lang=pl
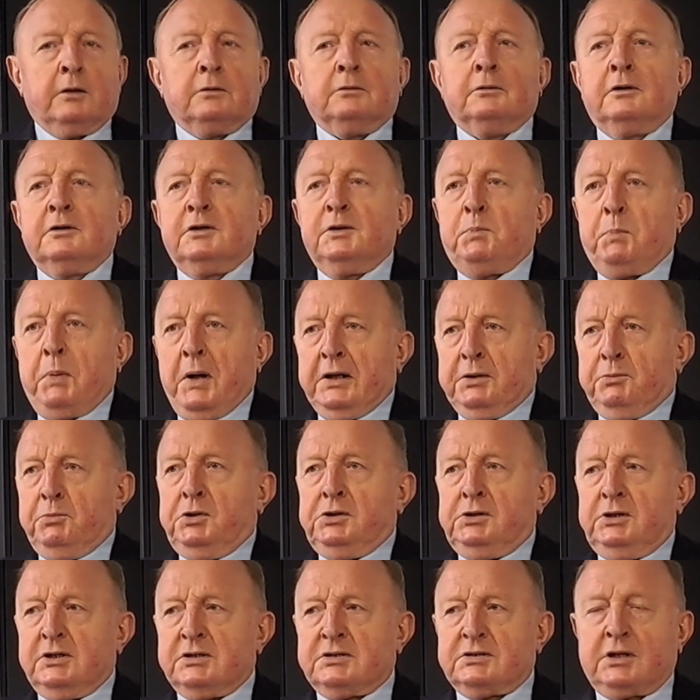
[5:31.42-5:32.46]
No i pan
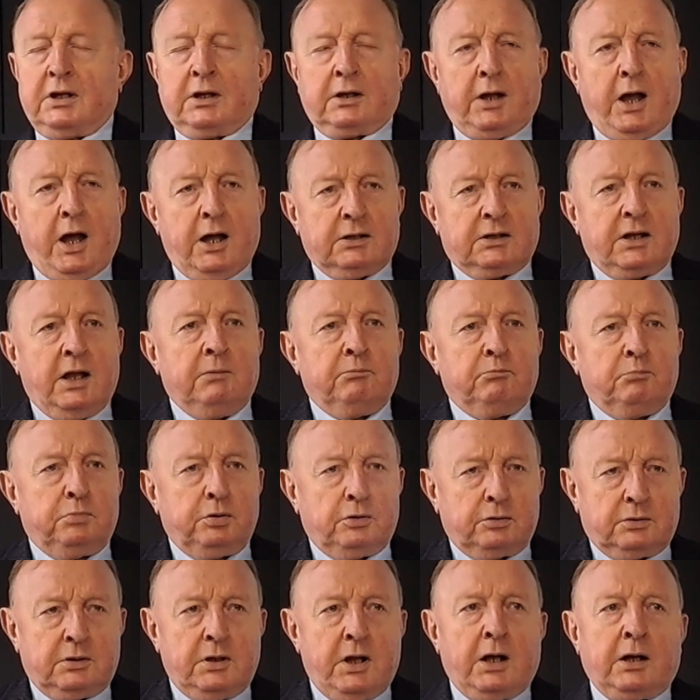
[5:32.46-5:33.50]
minister Adam
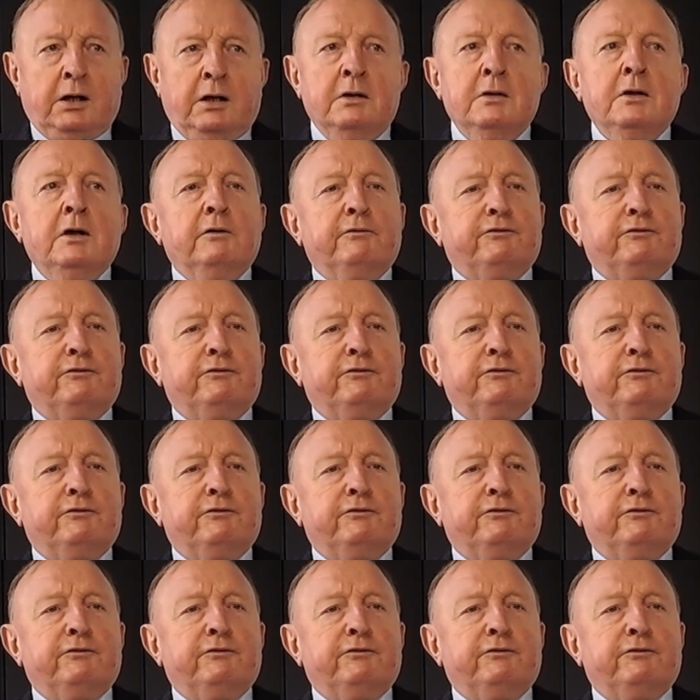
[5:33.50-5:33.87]
Bodnar